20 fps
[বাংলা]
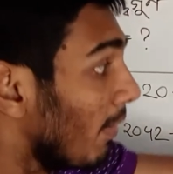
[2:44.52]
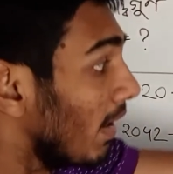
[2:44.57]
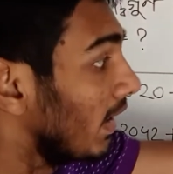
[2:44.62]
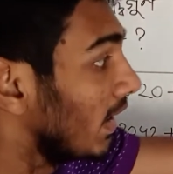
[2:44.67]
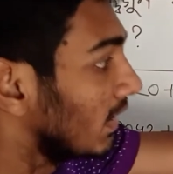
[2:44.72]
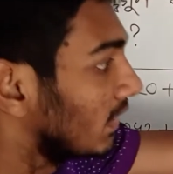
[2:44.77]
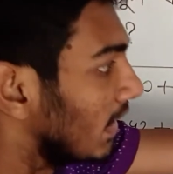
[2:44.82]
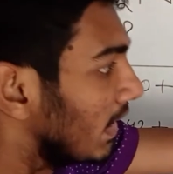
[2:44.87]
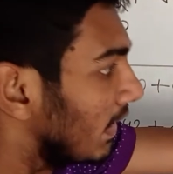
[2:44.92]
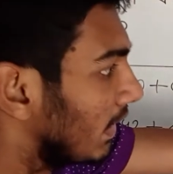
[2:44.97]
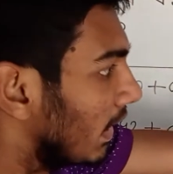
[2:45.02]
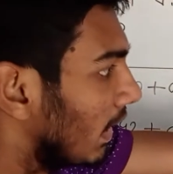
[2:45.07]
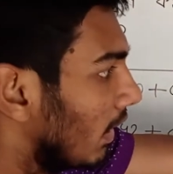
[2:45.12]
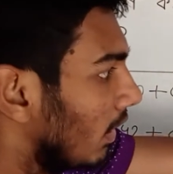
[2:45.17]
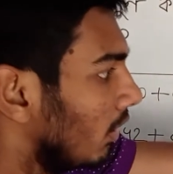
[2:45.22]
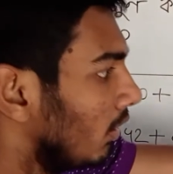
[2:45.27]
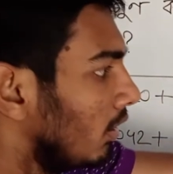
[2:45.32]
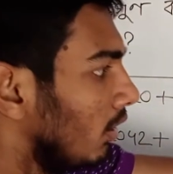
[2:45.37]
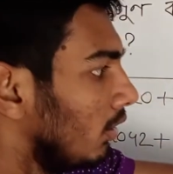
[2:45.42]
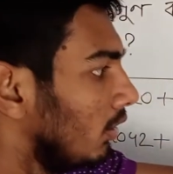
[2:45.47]
মাইনাস এইটা
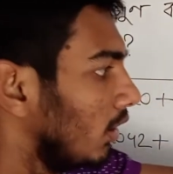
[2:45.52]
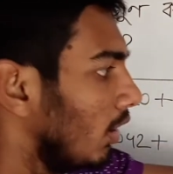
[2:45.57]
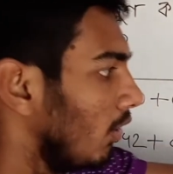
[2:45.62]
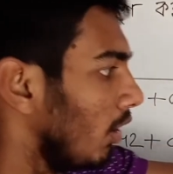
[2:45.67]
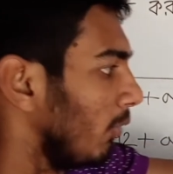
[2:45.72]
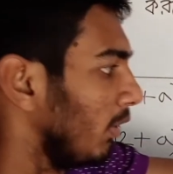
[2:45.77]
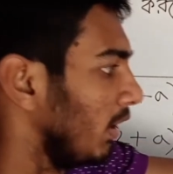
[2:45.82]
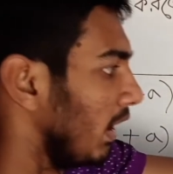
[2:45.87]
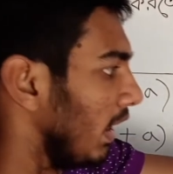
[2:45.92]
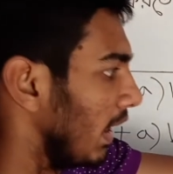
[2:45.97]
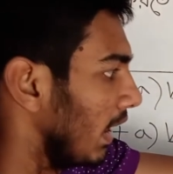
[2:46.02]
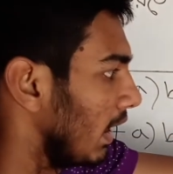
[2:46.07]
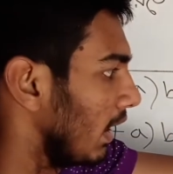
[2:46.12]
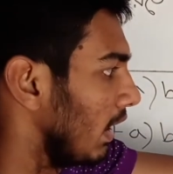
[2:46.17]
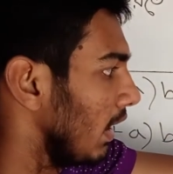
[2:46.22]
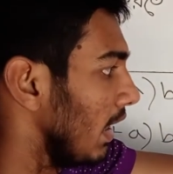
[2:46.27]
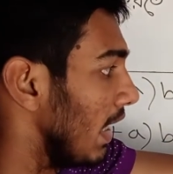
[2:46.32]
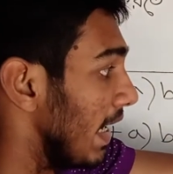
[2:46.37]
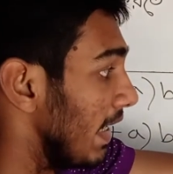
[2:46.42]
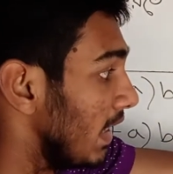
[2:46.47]
তাহলে আমাদের এখানে
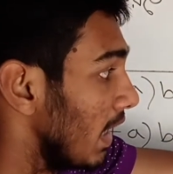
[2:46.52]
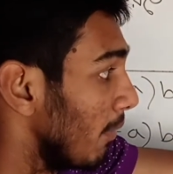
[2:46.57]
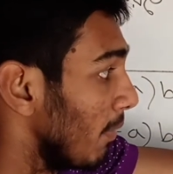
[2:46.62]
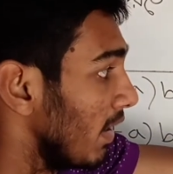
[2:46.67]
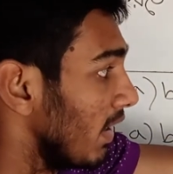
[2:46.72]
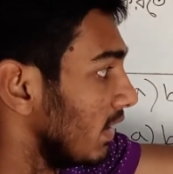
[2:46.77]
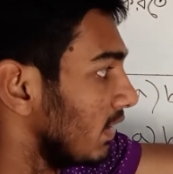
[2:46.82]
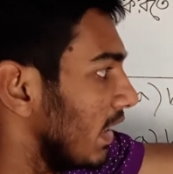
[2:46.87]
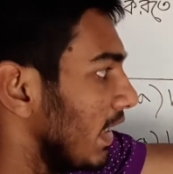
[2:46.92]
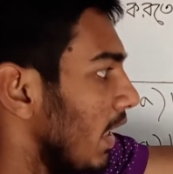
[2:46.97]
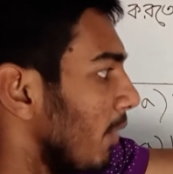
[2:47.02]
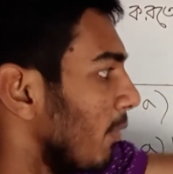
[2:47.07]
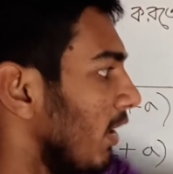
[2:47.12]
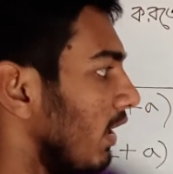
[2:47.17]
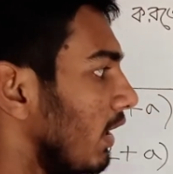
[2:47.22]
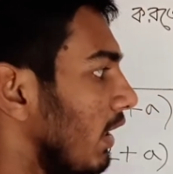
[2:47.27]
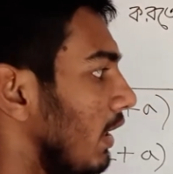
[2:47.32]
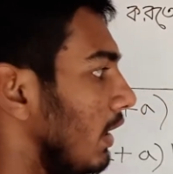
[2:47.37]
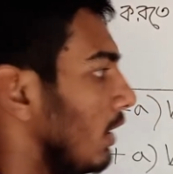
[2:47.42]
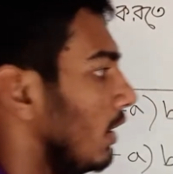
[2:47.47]
এইটা মাইনাস এইটা মানে
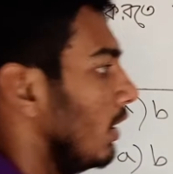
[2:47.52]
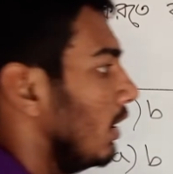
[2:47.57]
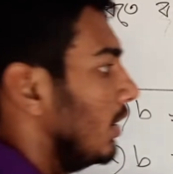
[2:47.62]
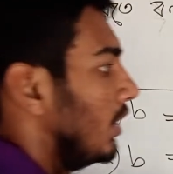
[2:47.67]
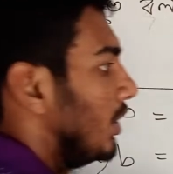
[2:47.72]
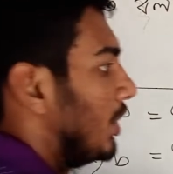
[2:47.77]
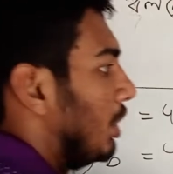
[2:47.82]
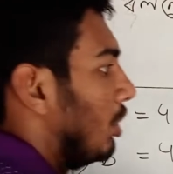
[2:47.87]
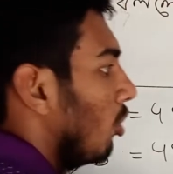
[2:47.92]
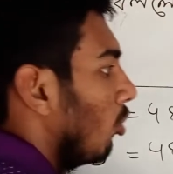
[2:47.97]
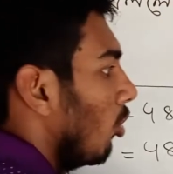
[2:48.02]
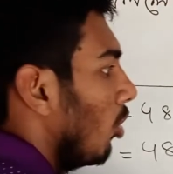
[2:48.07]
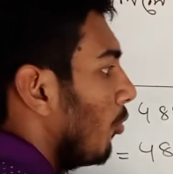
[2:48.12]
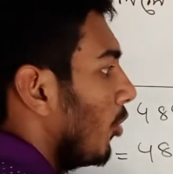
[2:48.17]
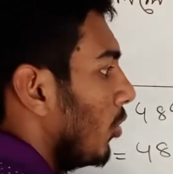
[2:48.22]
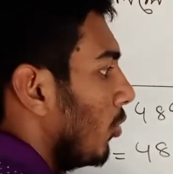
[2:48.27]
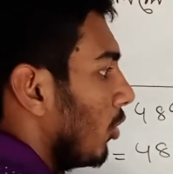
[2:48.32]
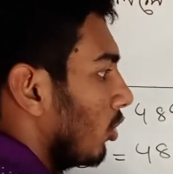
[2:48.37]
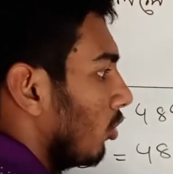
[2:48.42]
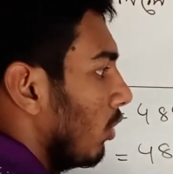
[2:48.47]
কি চিহ্নগুলো
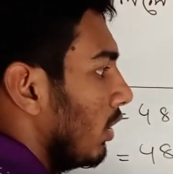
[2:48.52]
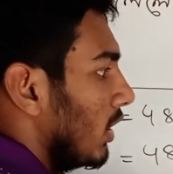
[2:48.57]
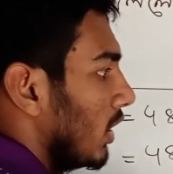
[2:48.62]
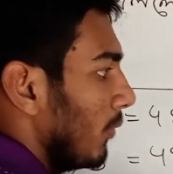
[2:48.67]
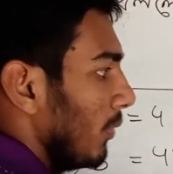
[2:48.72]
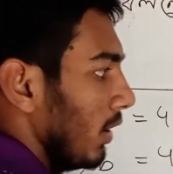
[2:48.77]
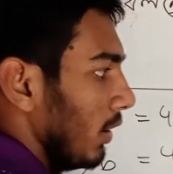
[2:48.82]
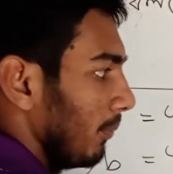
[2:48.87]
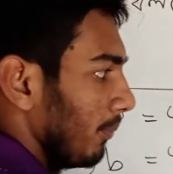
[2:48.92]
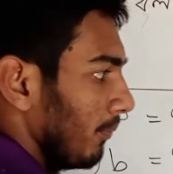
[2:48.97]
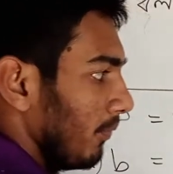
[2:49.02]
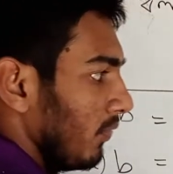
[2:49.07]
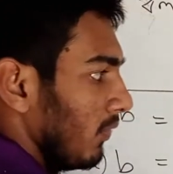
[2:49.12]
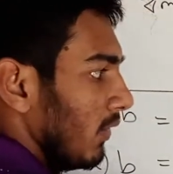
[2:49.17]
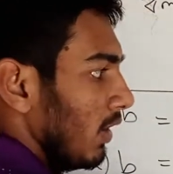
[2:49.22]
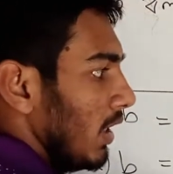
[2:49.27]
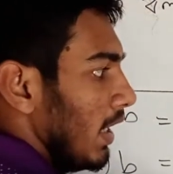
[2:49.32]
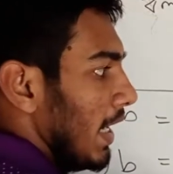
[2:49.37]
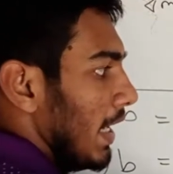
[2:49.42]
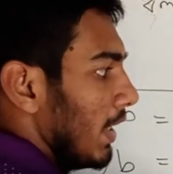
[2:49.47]
পরিবর্তন হয়ে যাবে
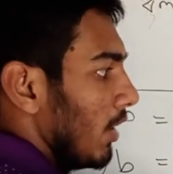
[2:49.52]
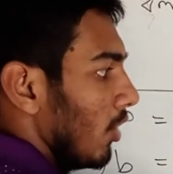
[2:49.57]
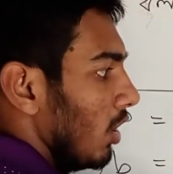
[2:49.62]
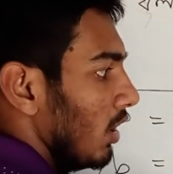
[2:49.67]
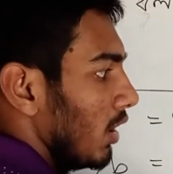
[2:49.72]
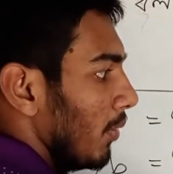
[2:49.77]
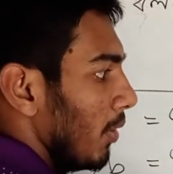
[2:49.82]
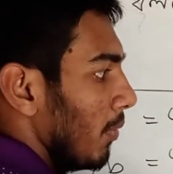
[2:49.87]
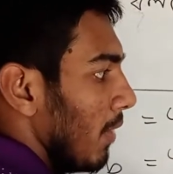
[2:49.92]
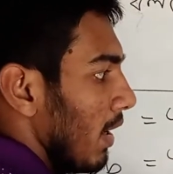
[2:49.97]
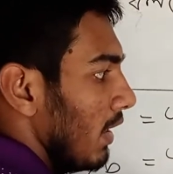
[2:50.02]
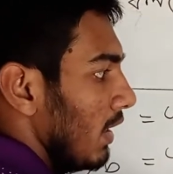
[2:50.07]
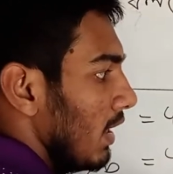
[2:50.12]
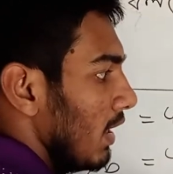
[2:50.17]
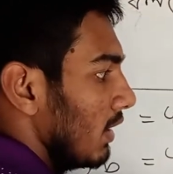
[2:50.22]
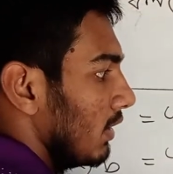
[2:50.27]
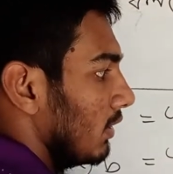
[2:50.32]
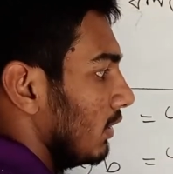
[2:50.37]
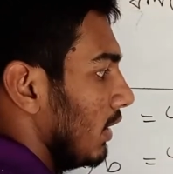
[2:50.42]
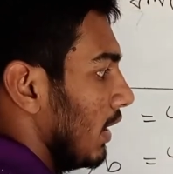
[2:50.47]
এটা হয়ে যাবে
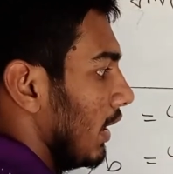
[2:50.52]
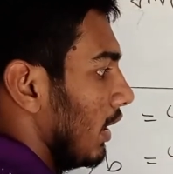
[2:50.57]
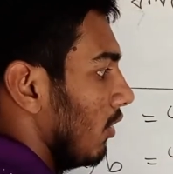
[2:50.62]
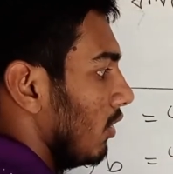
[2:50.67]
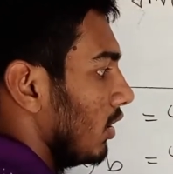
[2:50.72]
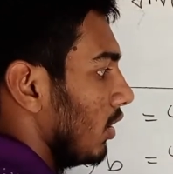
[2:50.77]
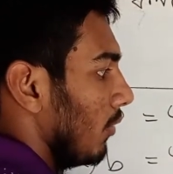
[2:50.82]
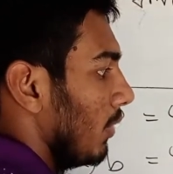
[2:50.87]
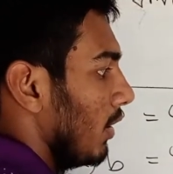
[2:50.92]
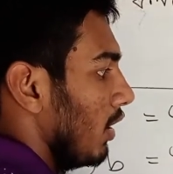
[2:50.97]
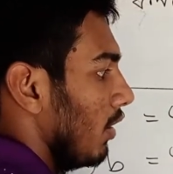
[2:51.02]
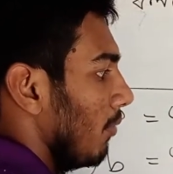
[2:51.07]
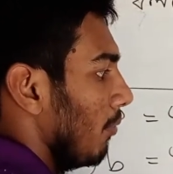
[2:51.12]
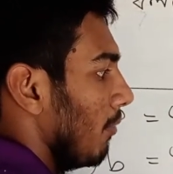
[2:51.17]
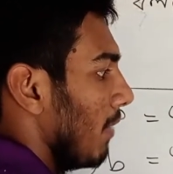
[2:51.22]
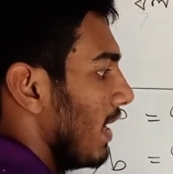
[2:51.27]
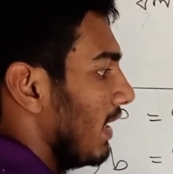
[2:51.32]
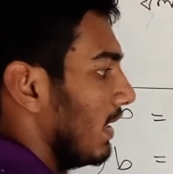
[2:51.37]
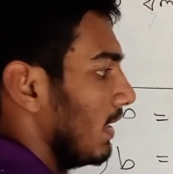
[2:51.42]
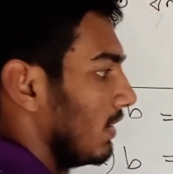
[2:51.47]
মাইনাস এটা হয়ে যাবে
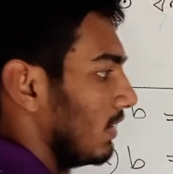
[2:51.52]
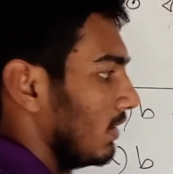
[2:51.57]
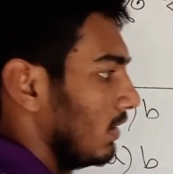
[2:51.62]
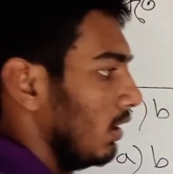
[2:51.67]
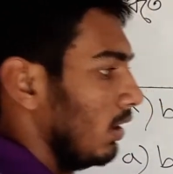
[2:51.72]
মাইনাস